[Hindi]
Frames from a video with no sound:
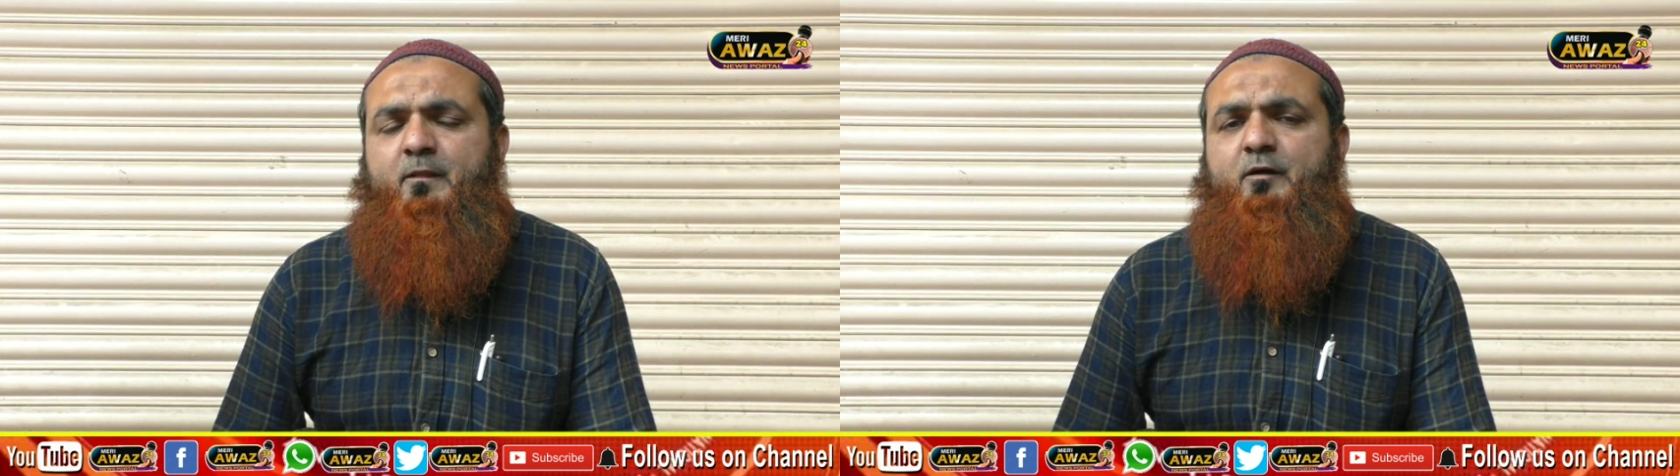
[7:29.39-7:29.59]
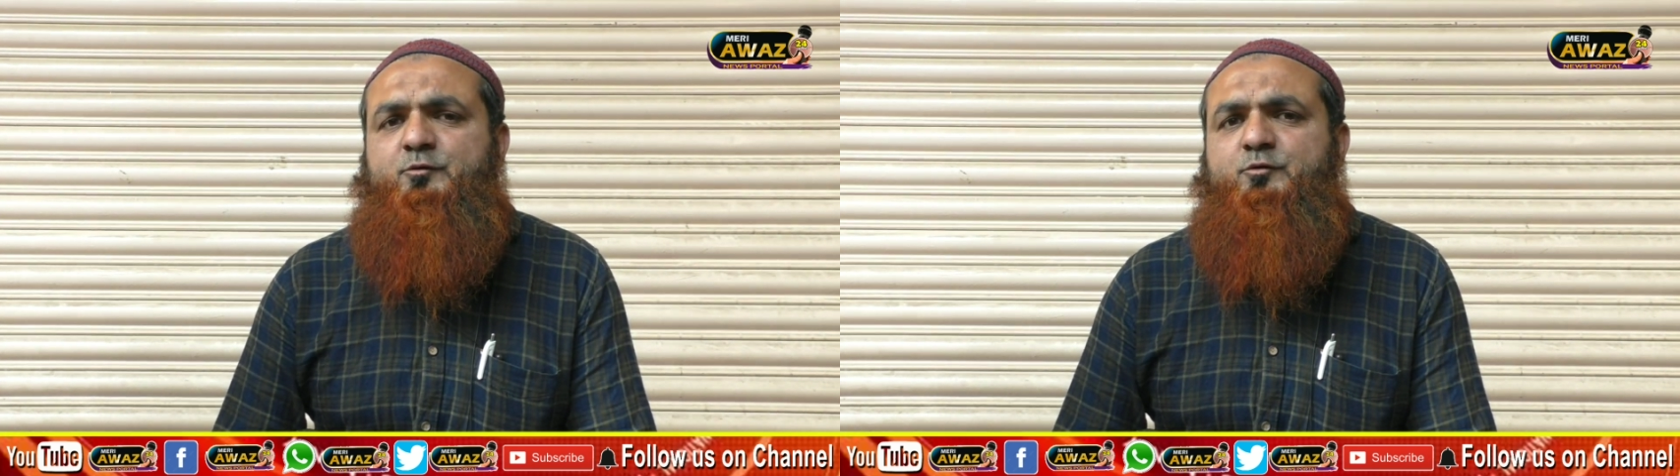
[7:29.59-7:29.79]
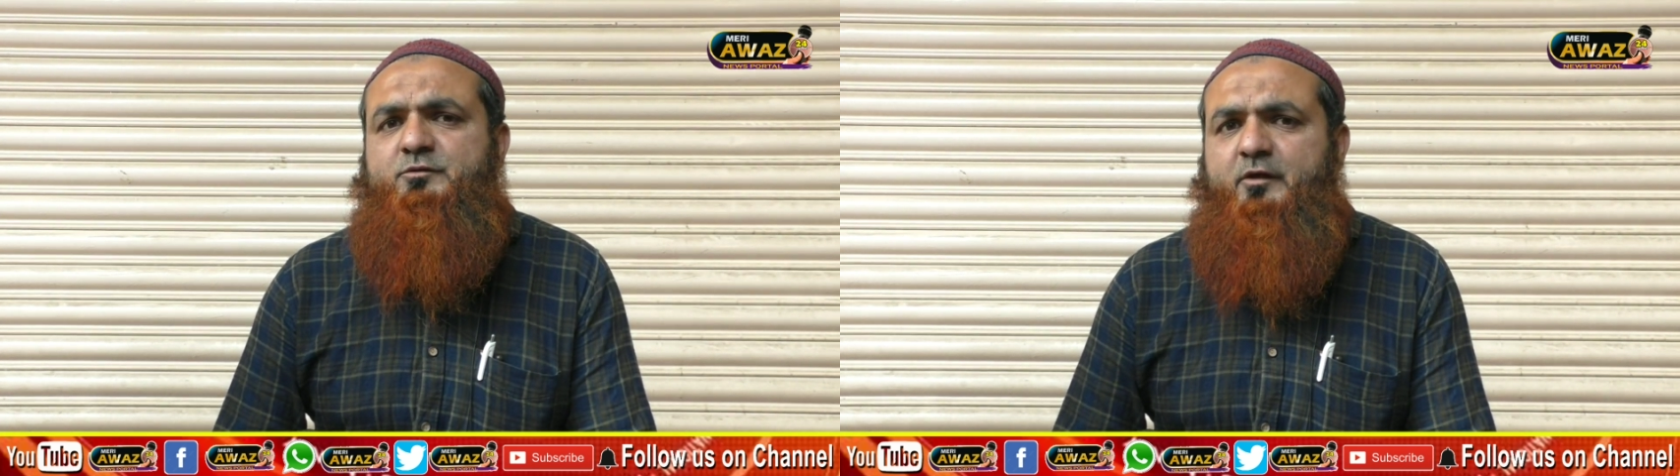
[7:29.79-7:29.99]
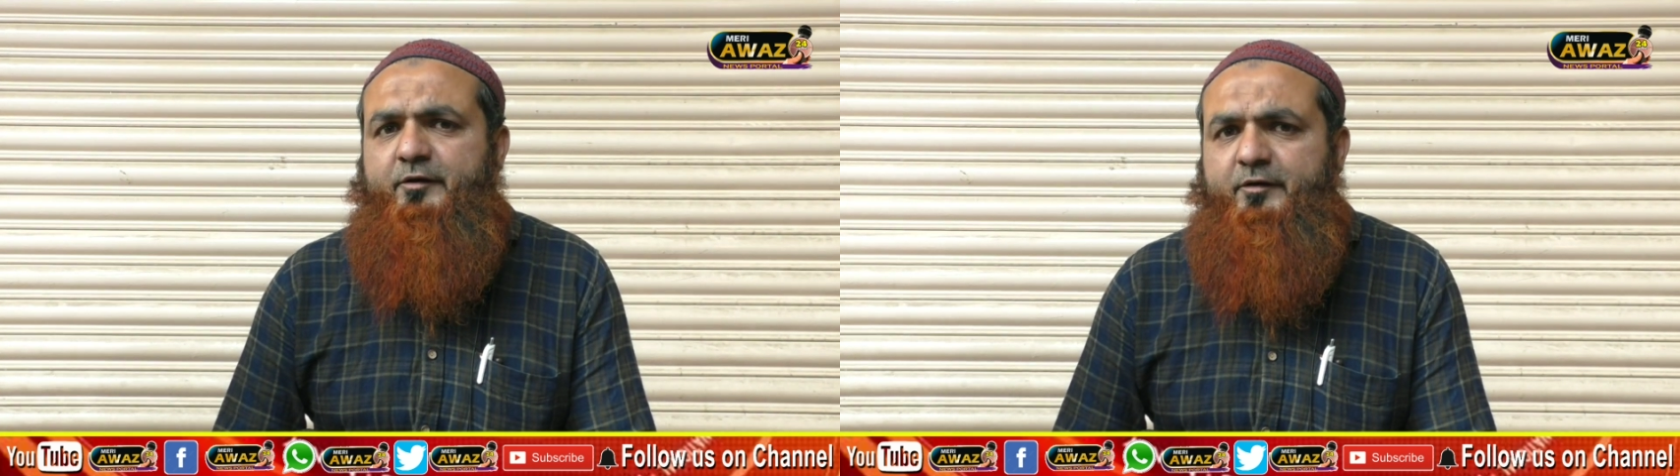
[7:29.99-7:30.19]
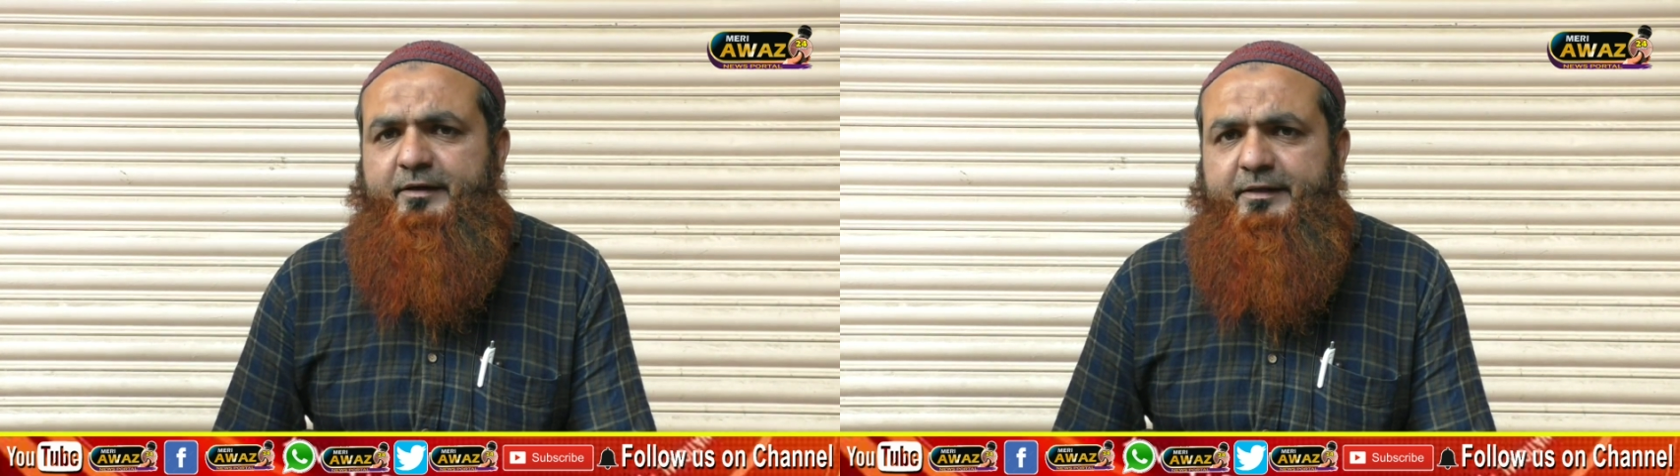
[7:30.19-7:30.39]
और कुछ कॉल
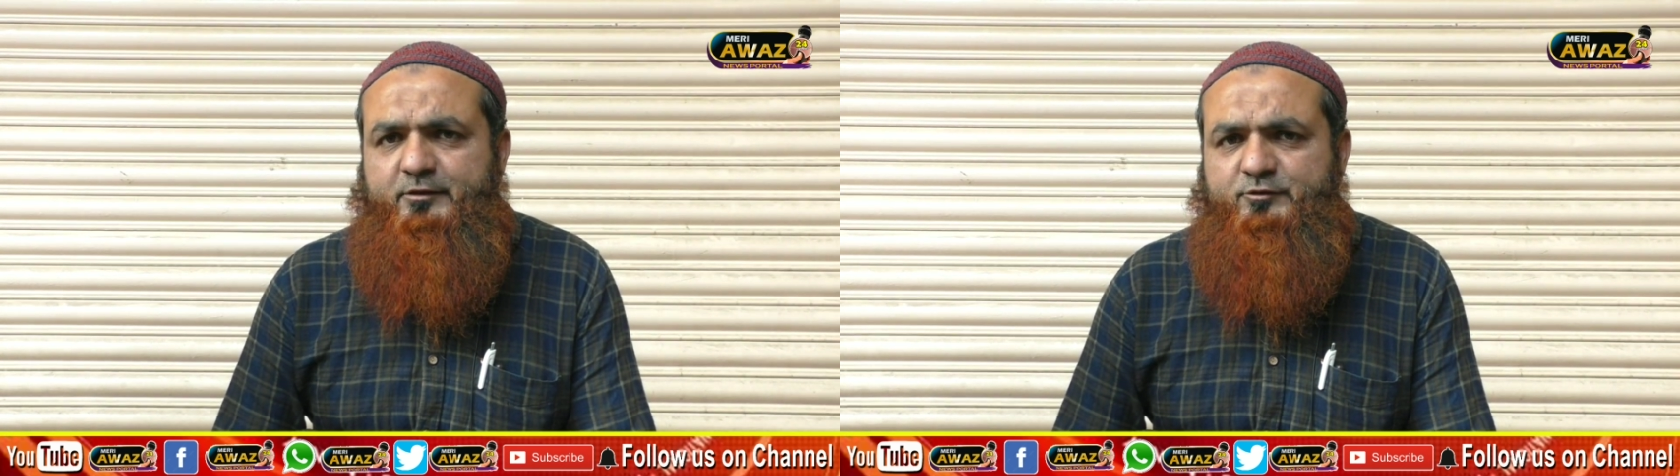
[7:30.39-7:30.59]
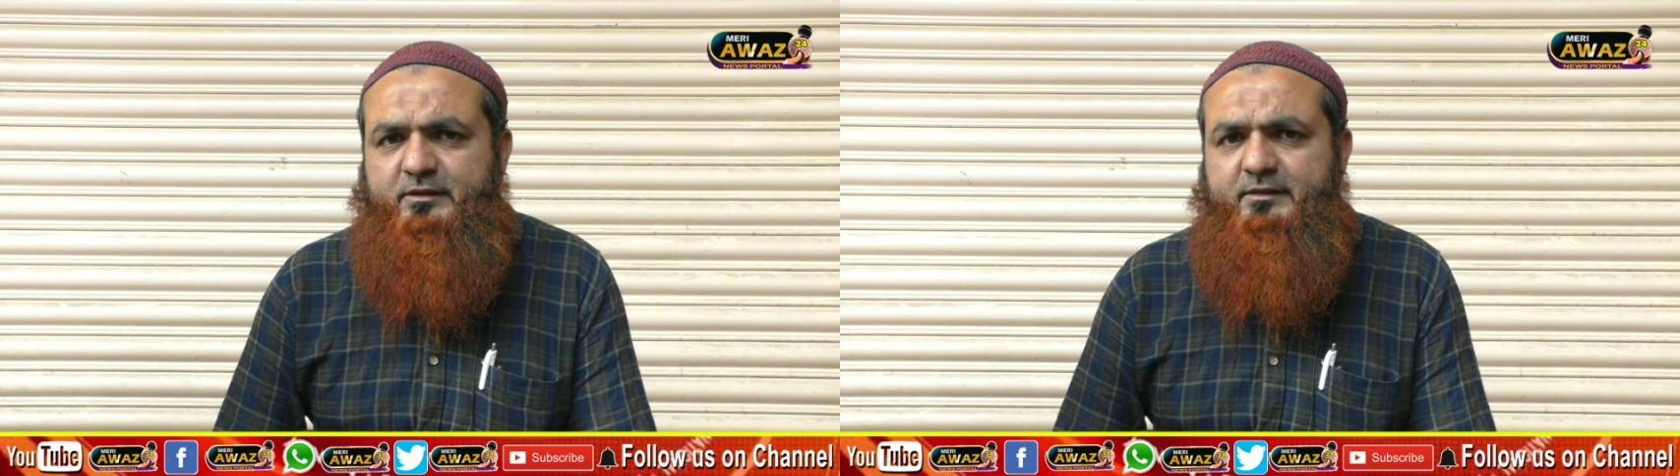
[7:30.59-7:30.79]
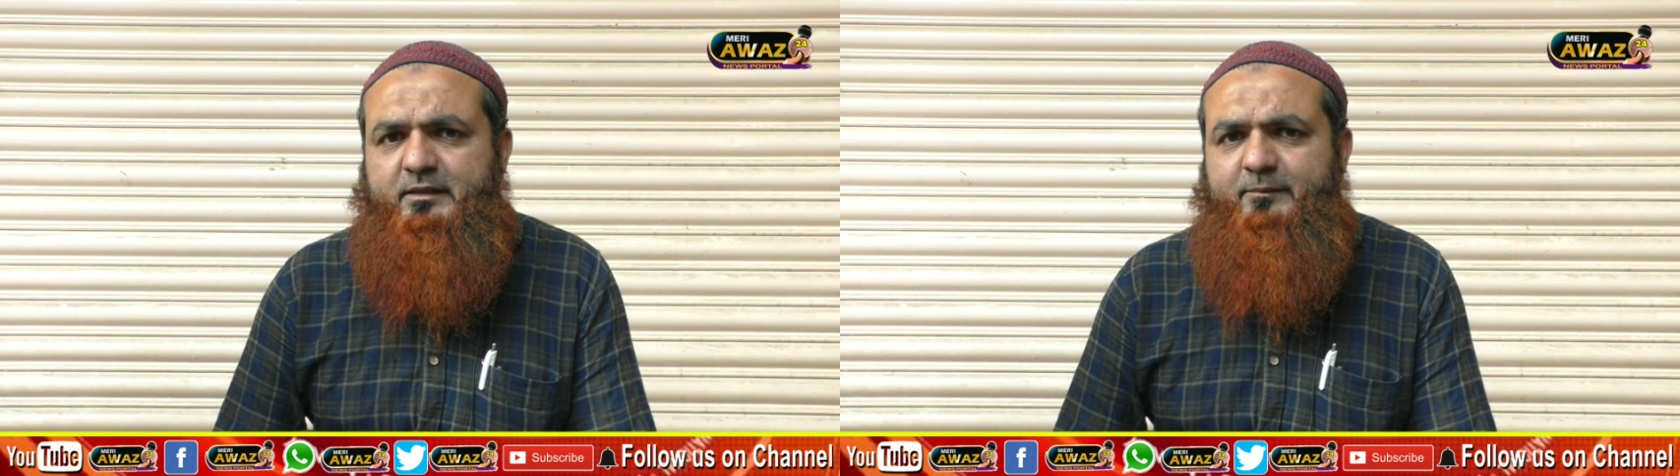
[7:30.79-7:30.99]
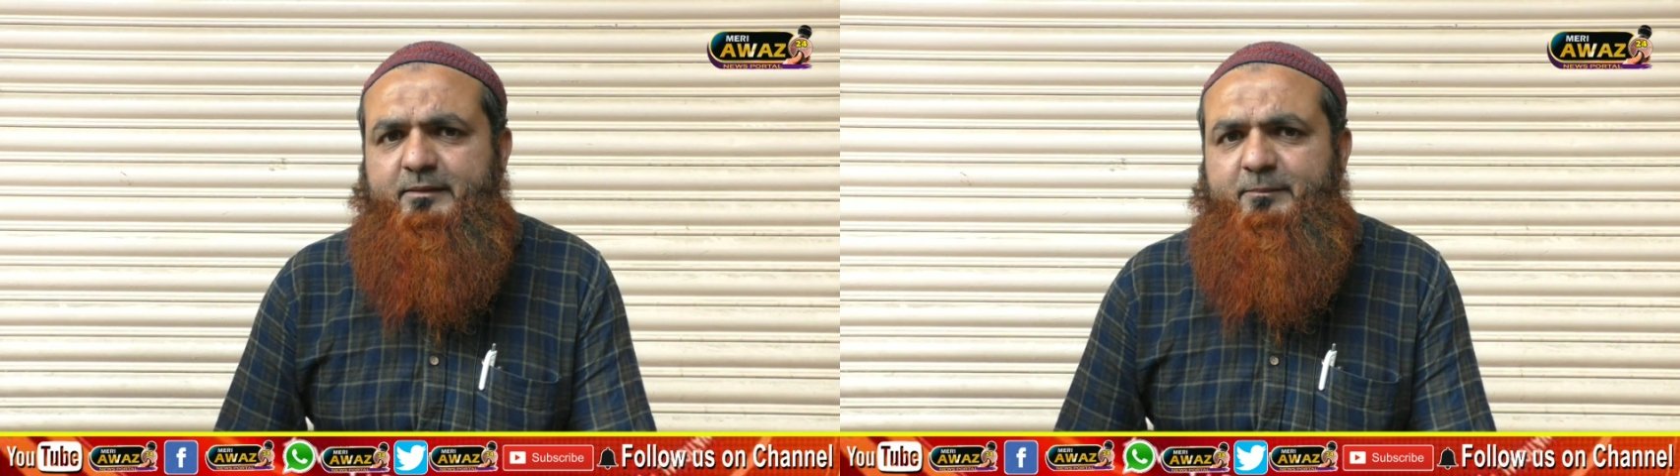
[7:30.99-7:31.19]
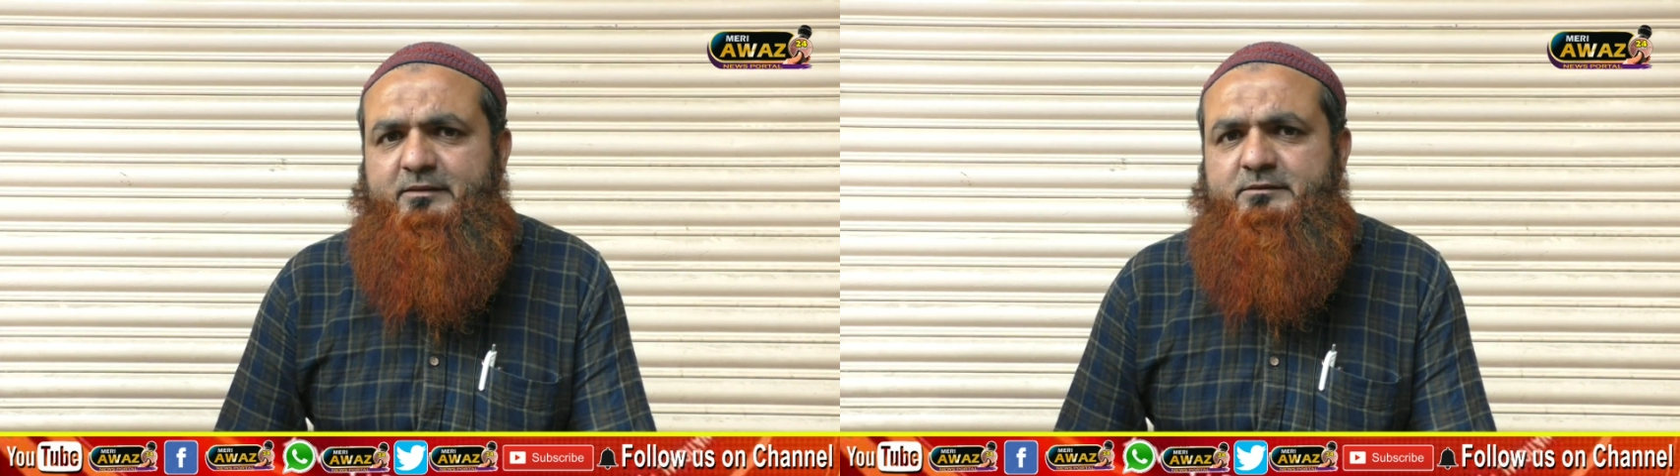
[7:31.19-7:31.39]
रिकॉर्डिंग है उसके अंदर
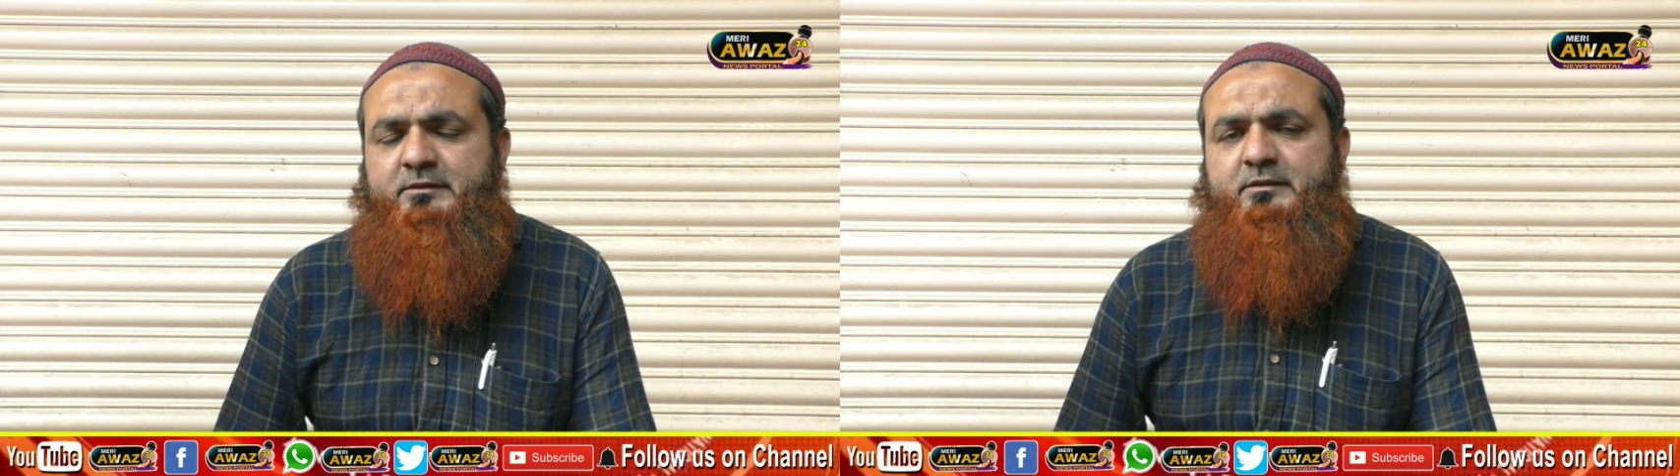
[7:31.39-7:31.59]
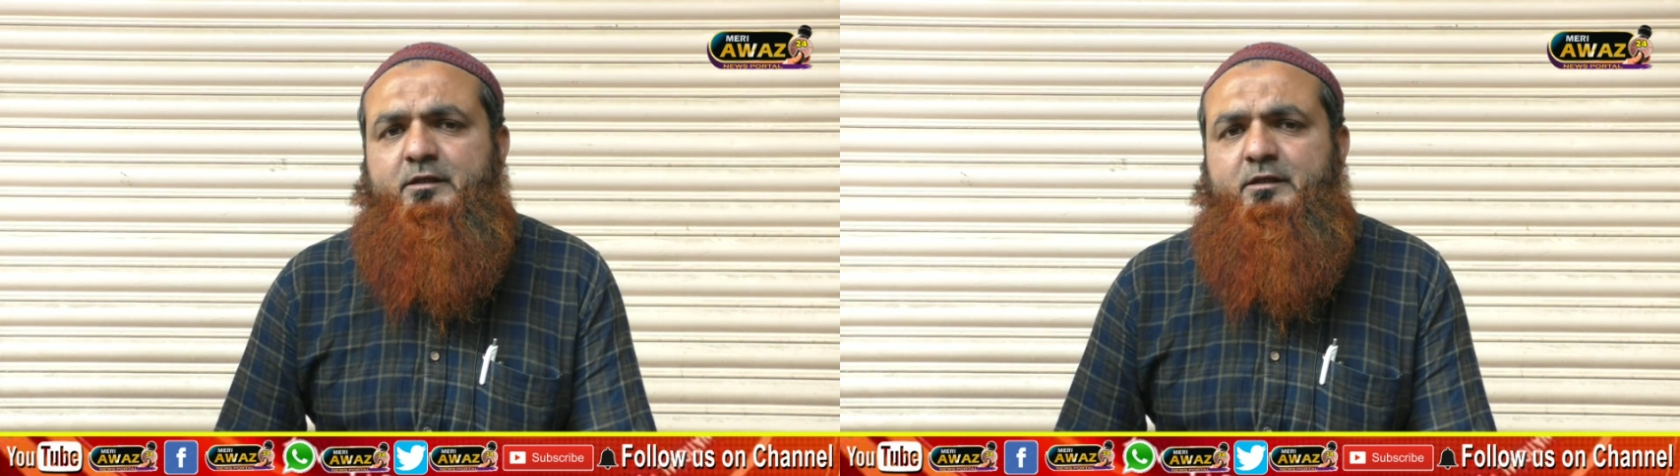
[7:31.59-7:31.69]
हमारे पास